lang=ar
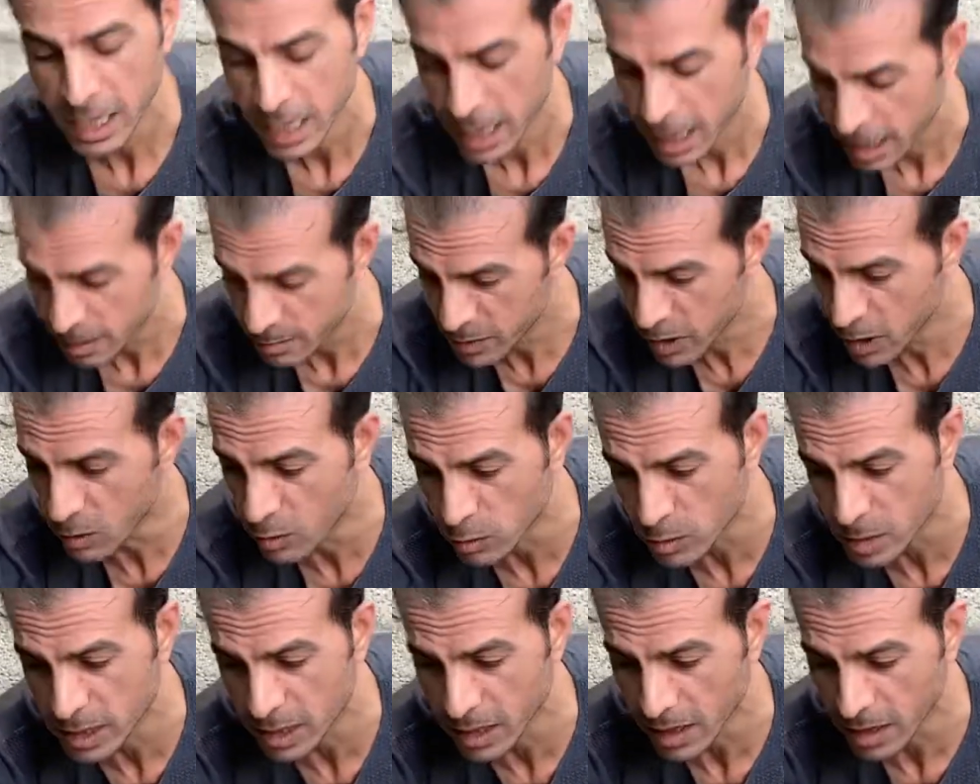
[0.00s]

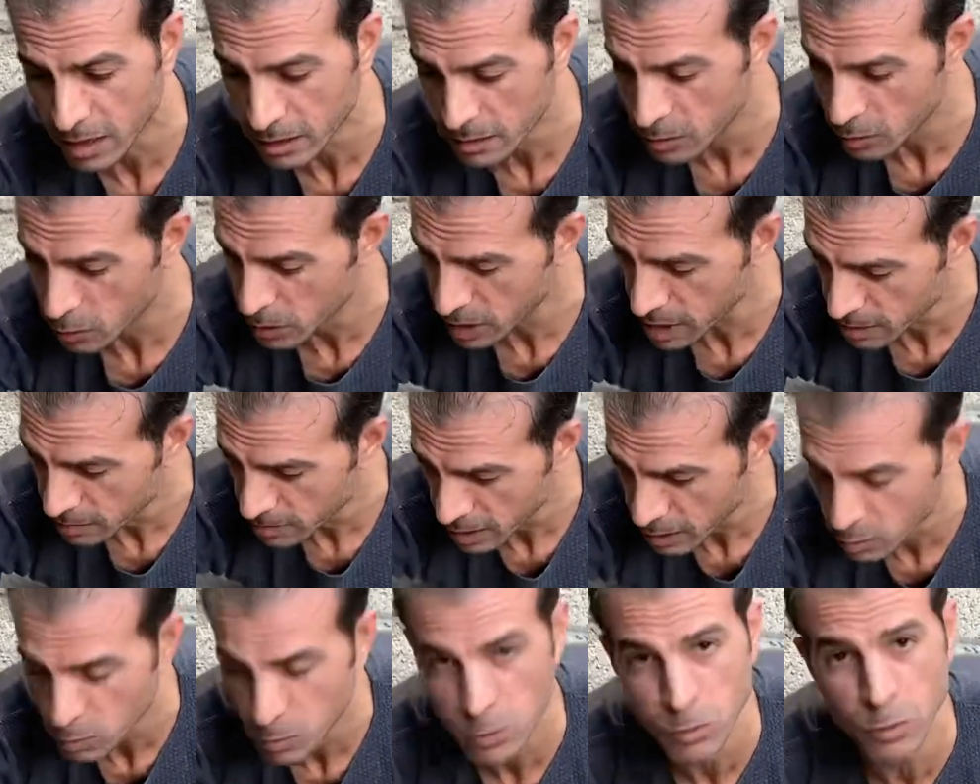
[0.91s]
بنحرس الارض ونعمل
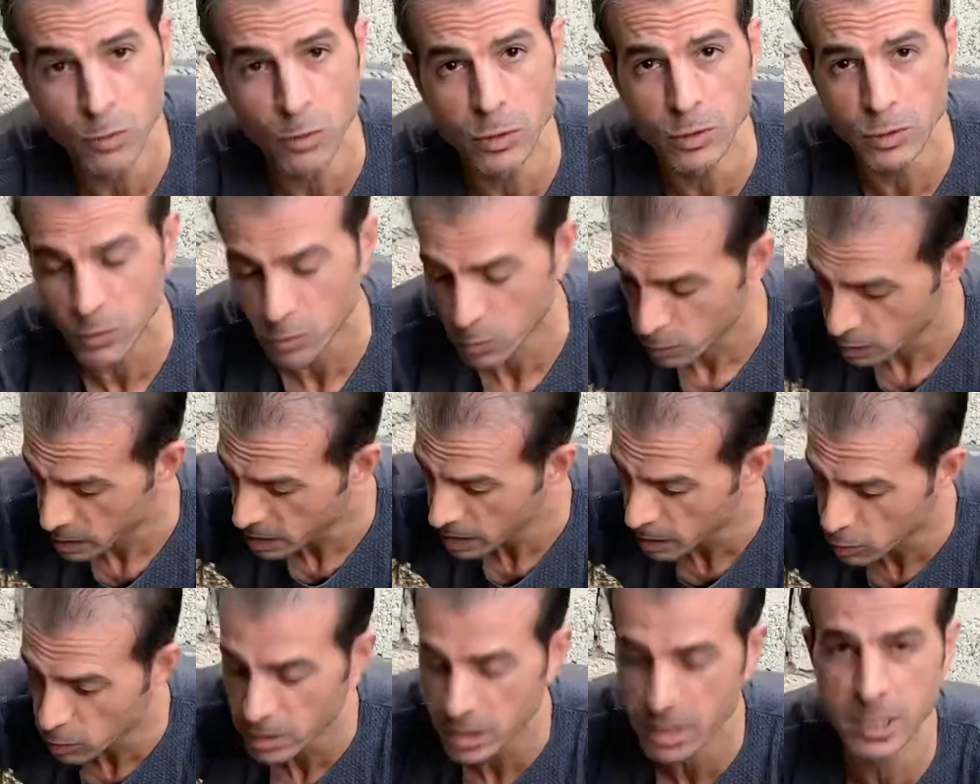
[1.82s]
خطوط
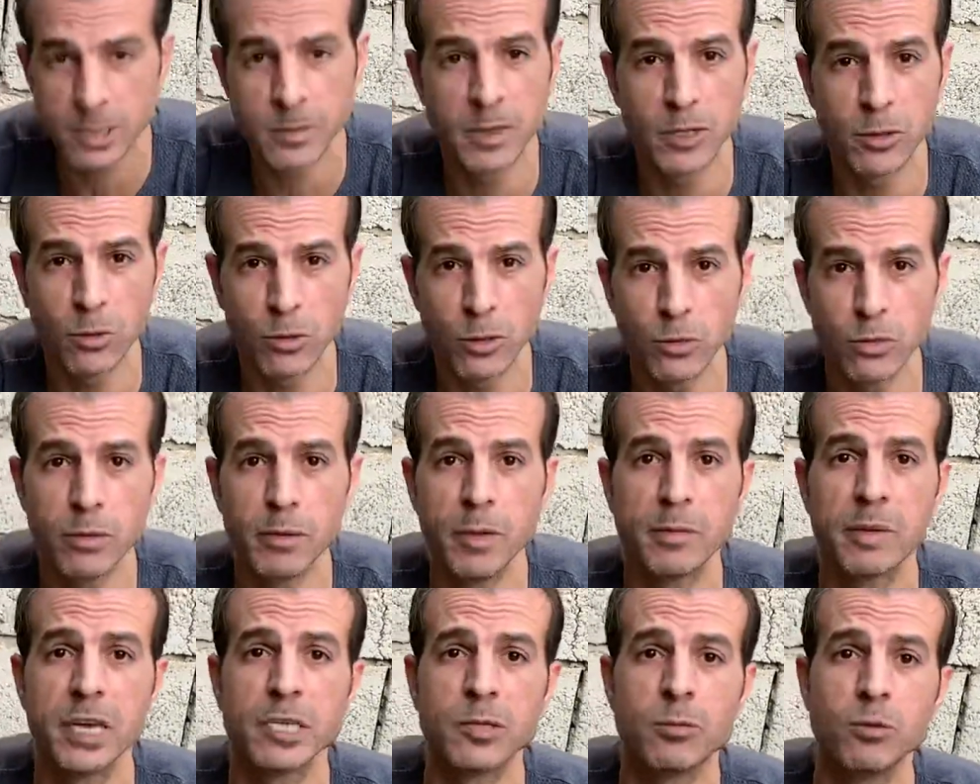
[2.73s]
ونحط سماد عضوي
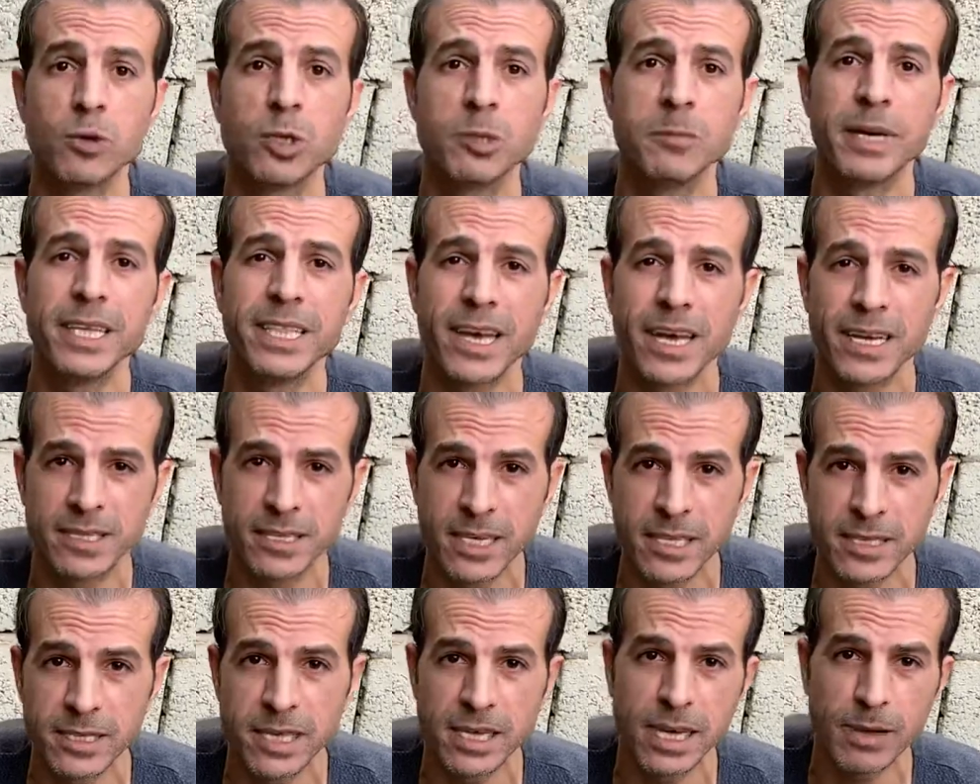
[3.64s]
بيبقى اسمه سماد
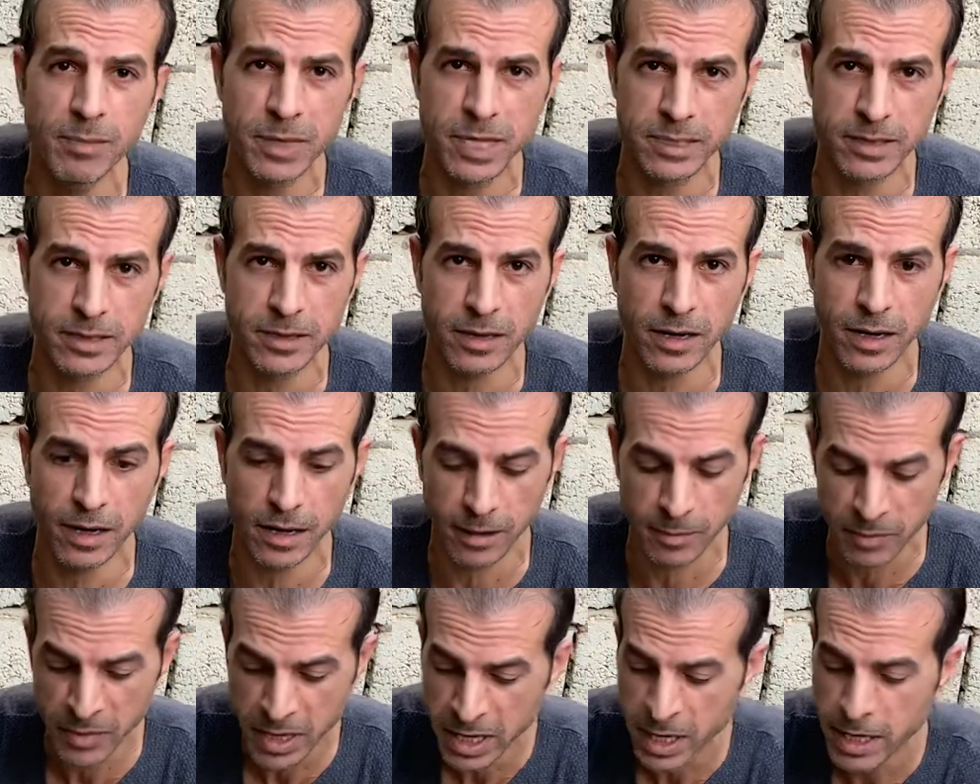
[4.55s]
اساسي قبل الزراعه
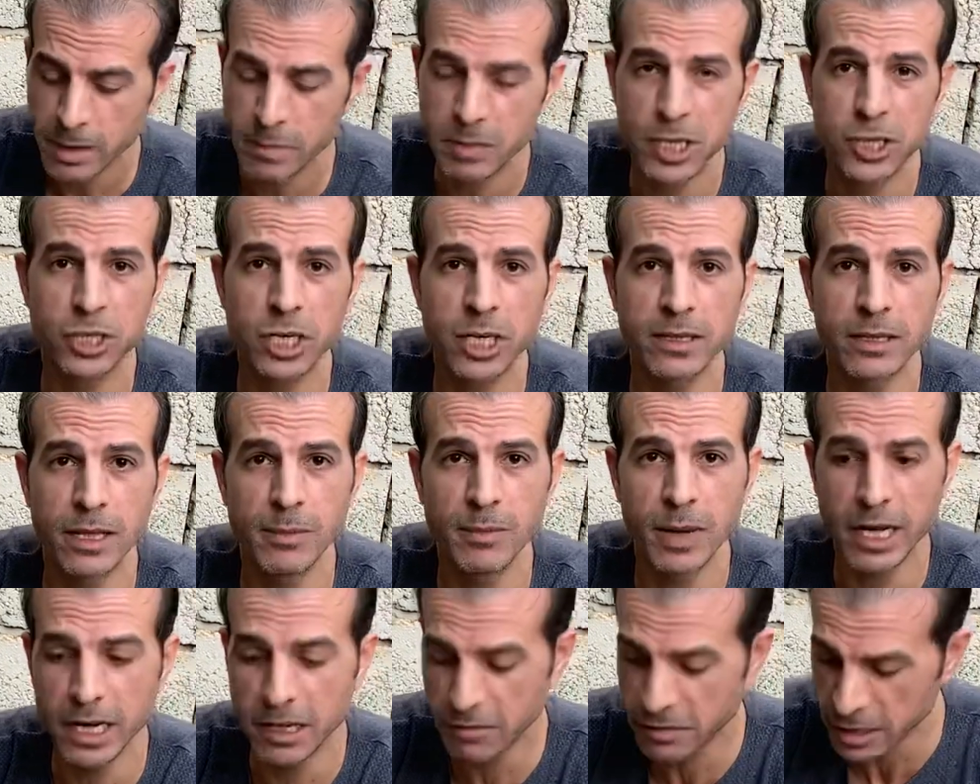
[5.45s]
بيتشتل
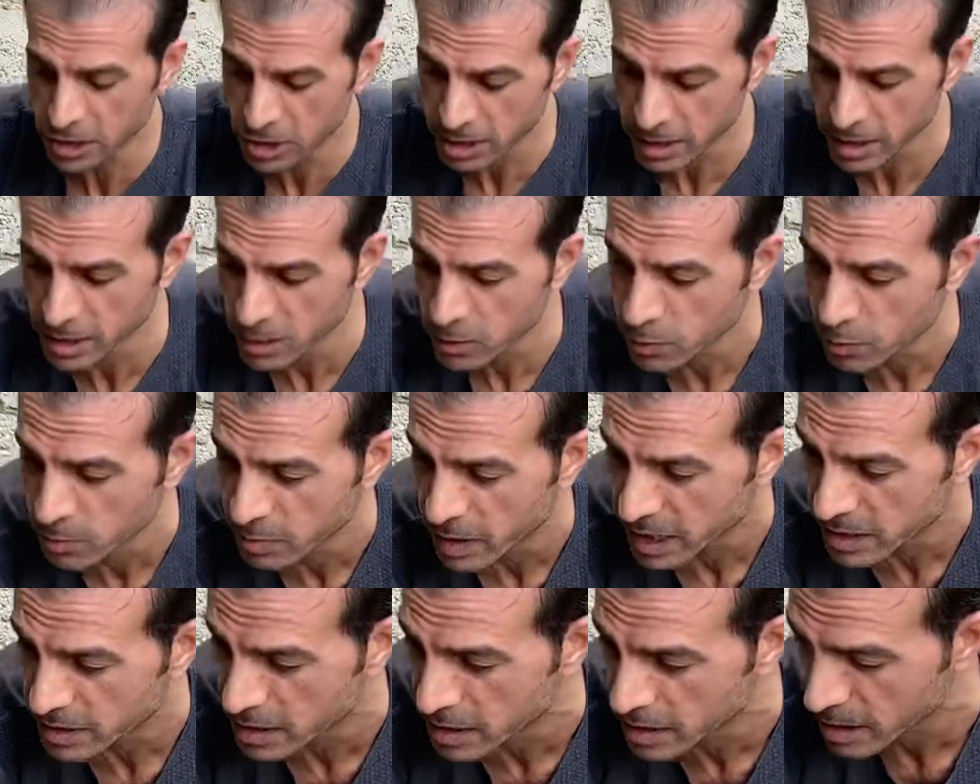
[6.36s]
معانا في 20 يوم
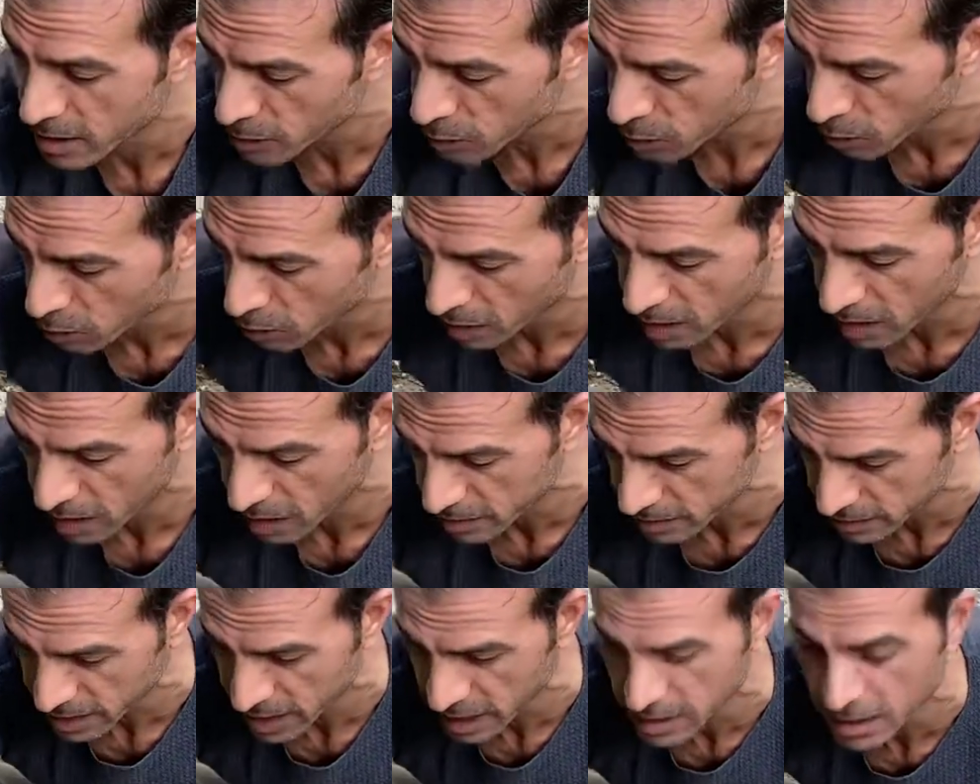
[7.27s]
بعد كده ننقله
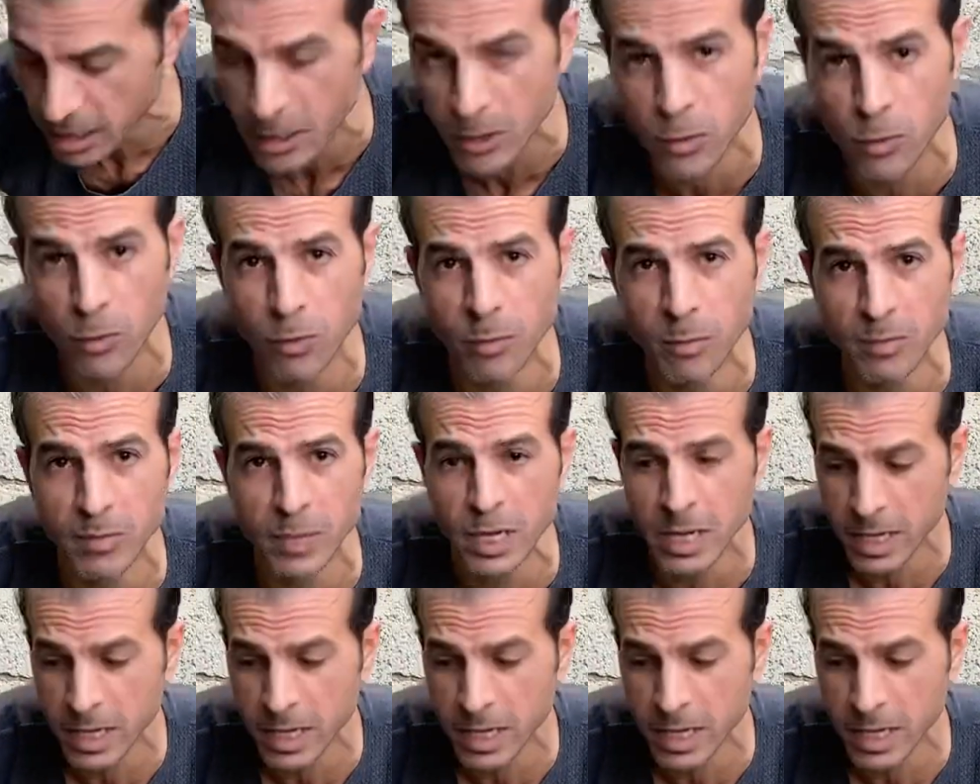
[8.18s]
للارض هذا الكرنب